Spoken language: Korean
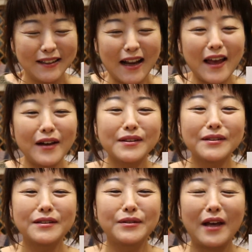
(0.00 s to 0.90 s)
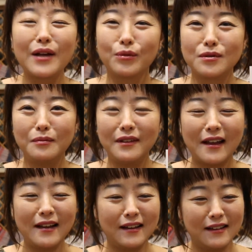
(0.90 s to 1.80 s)
레이어드를 위한
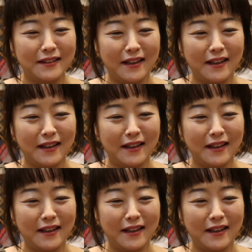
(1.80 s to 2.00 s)
옷입니다.